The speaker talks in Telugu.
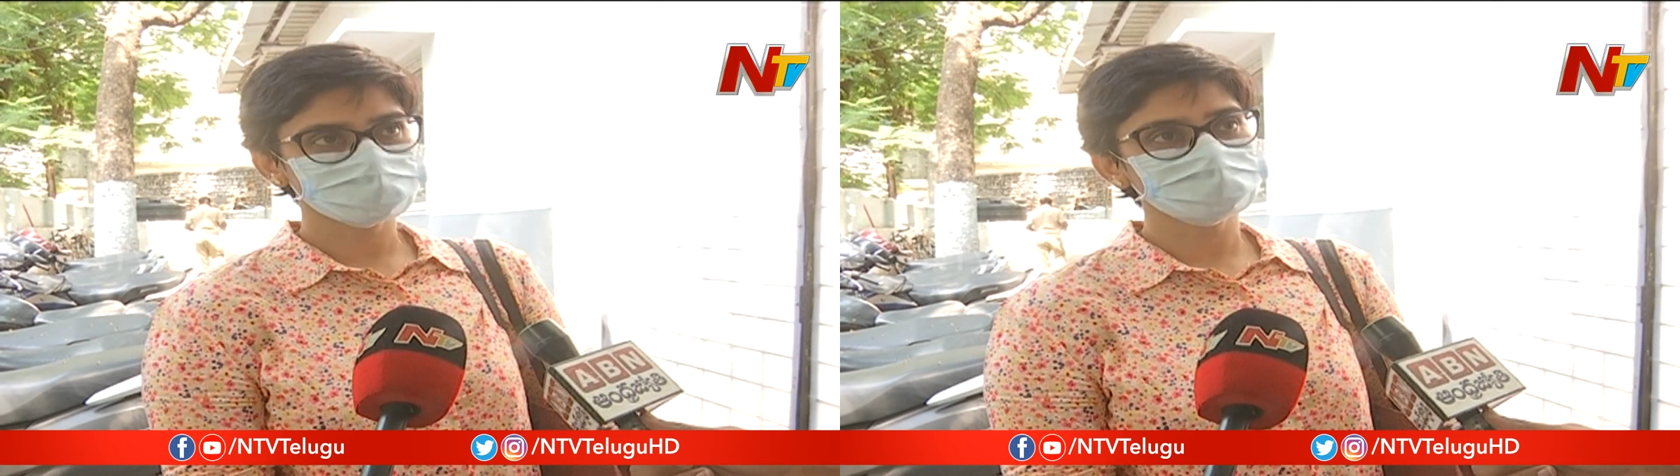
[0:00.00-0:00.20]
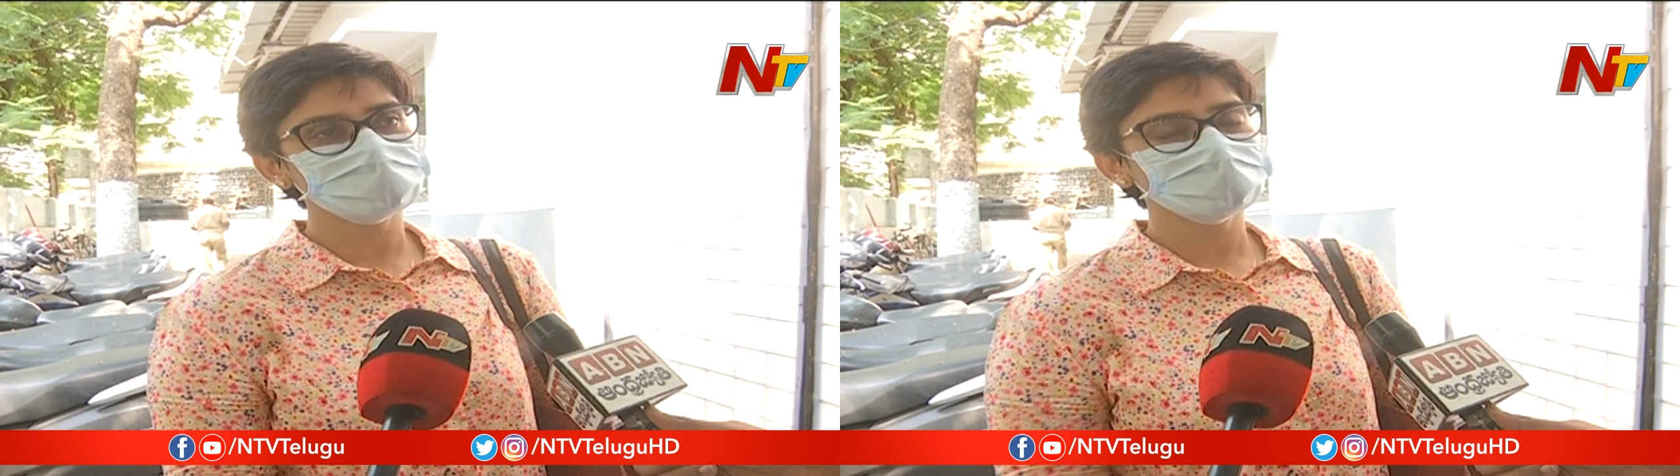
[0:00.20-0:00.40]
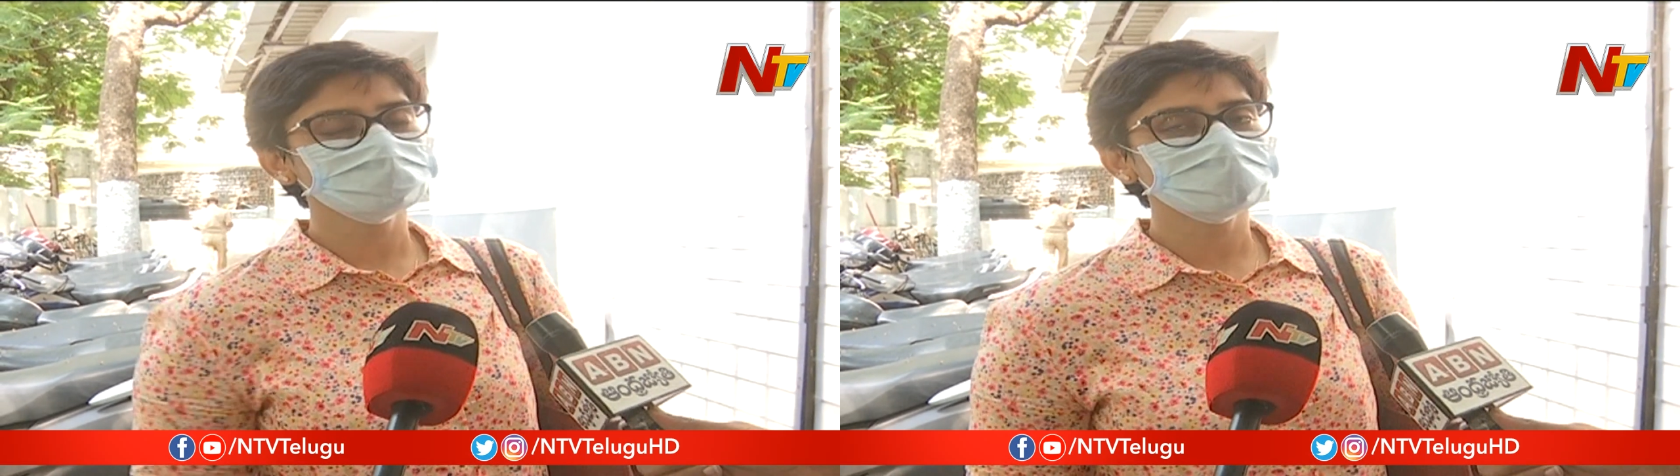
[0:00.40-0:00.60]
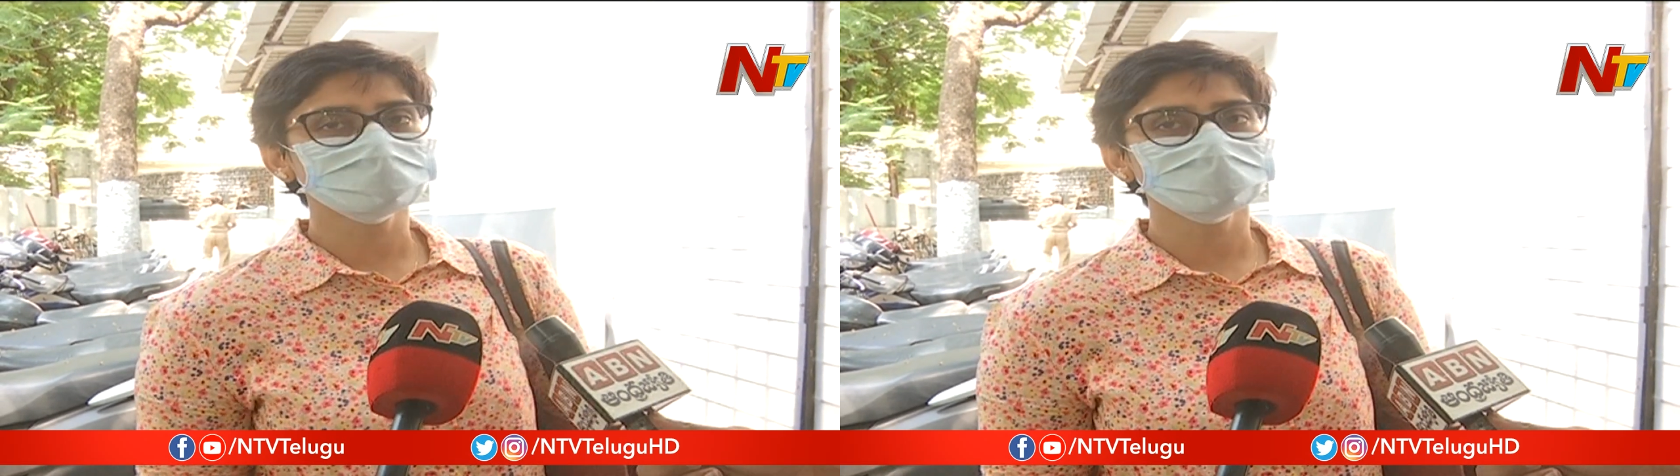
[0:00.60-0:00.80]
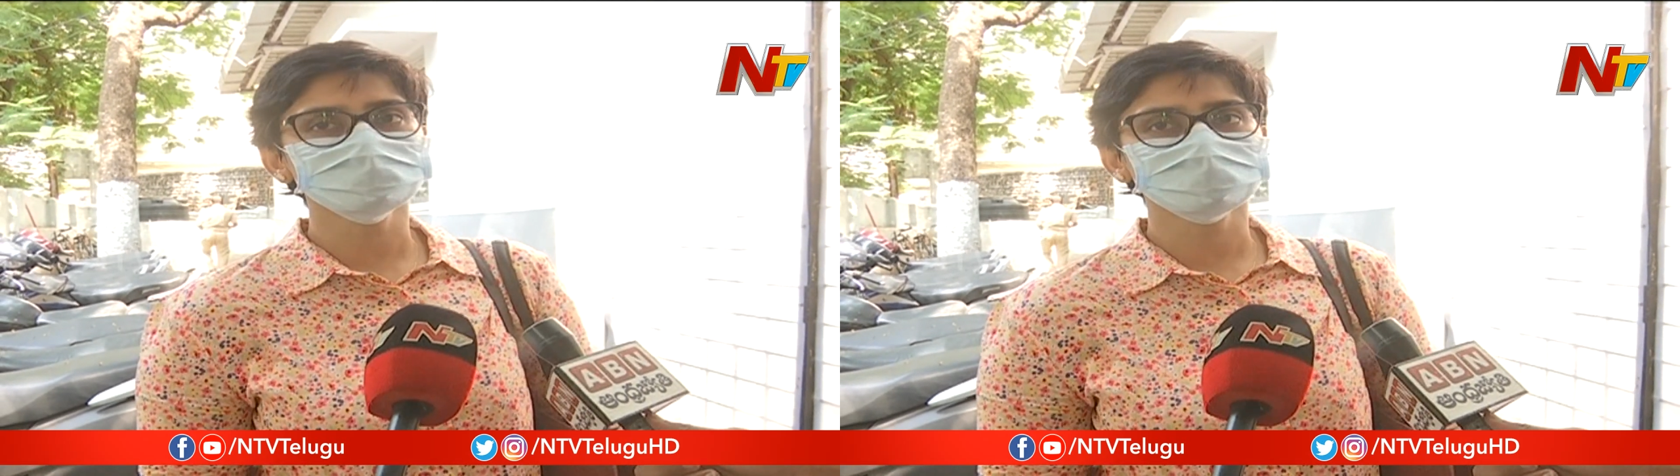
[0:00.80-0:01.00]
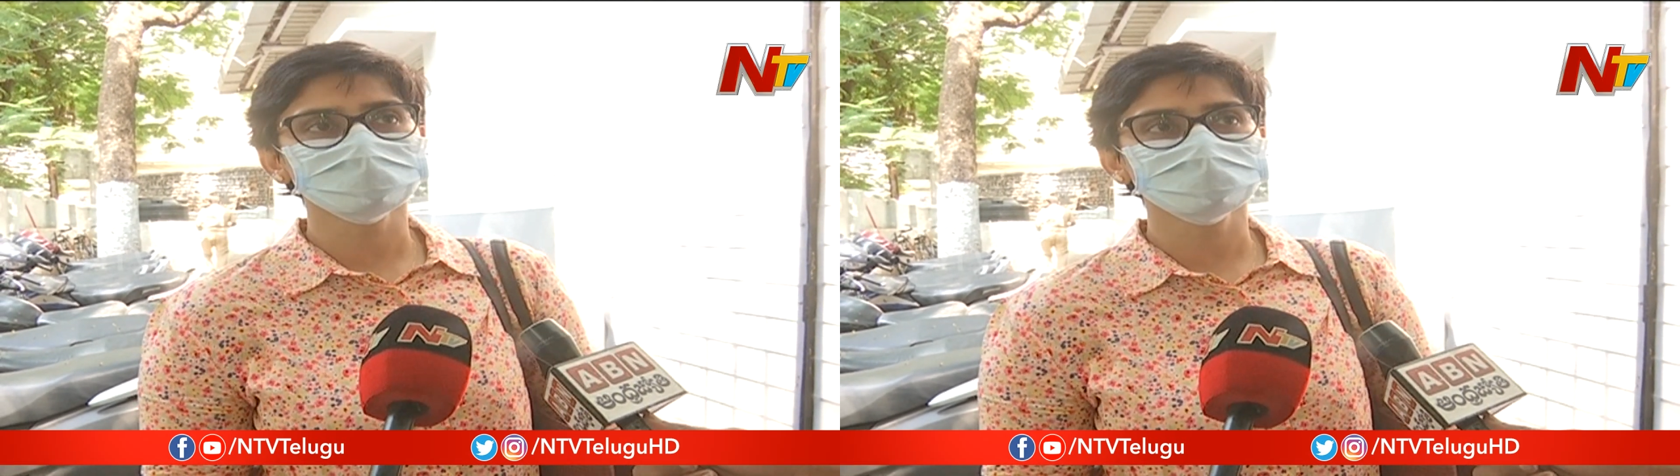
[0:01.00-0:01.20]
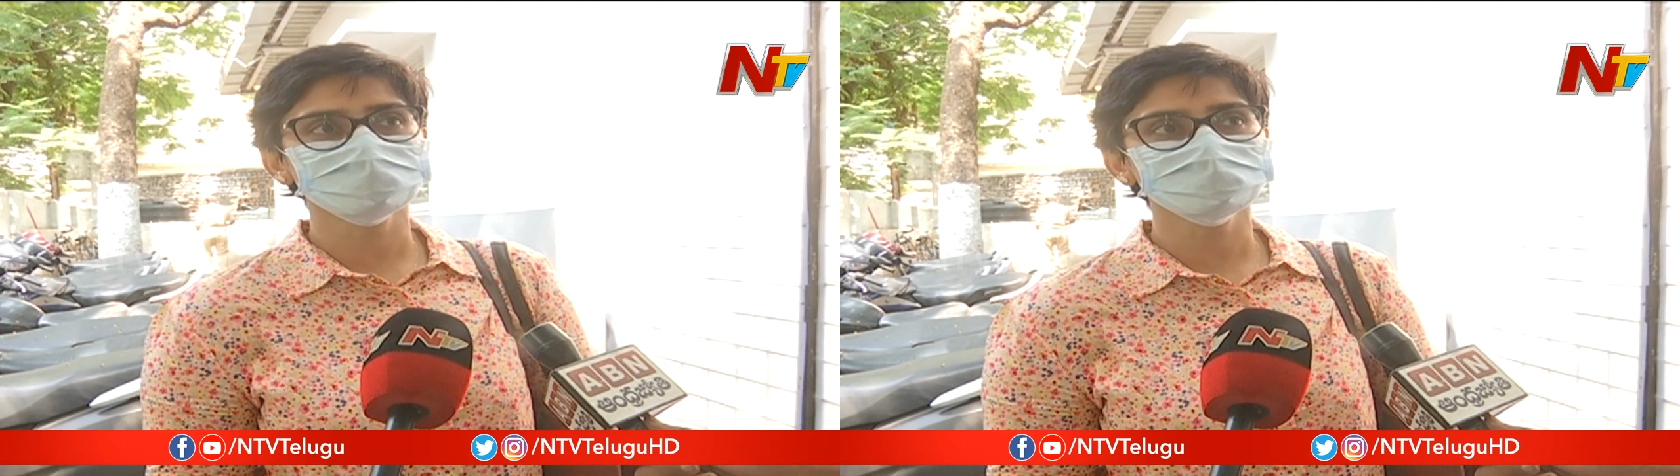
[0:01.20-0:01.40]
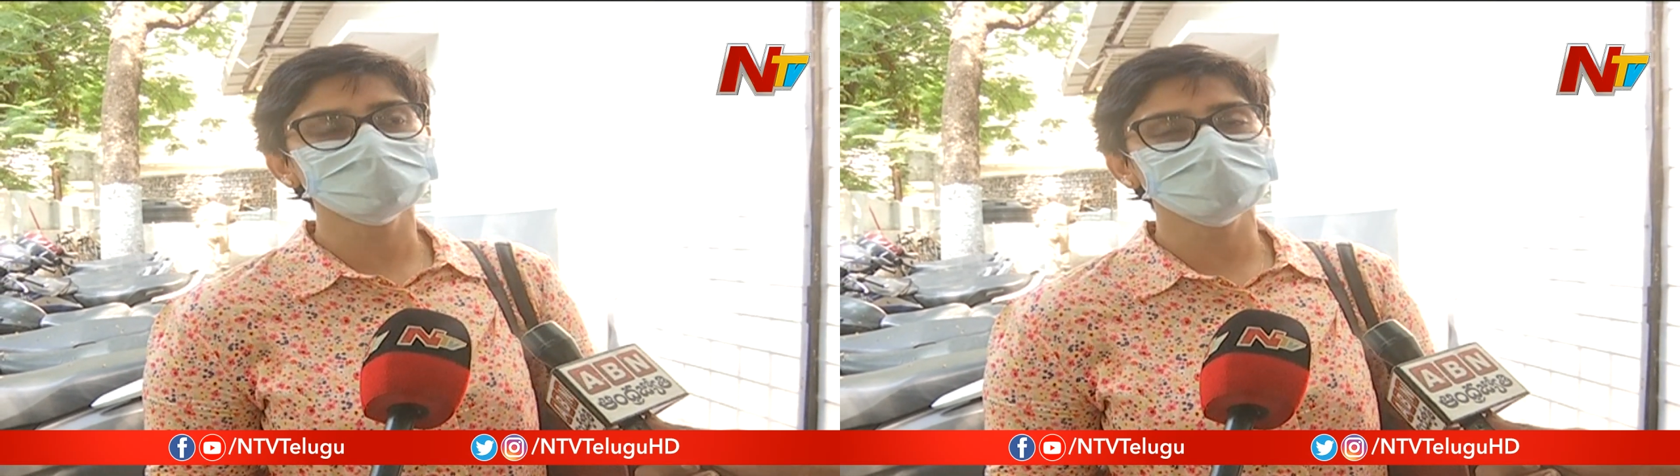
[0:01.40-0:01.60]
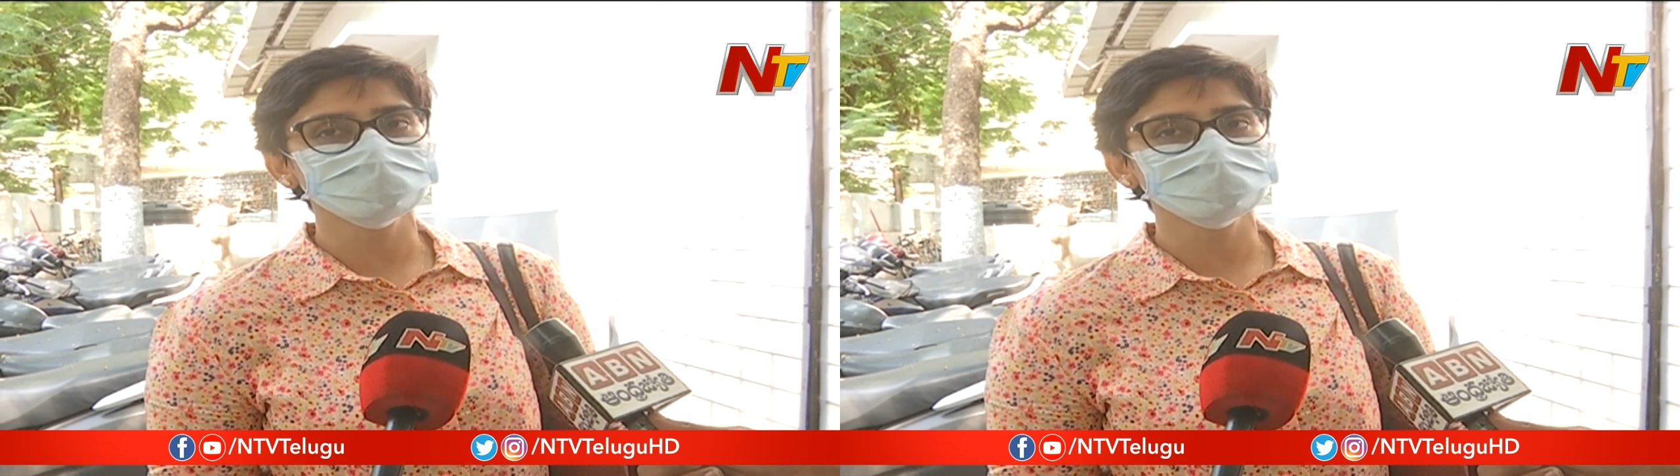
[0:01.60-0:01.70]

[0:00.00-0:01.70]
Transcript: వాళ్ళు ఏం మాట్లాడతారు అన్నది వాళ్ళు ఏం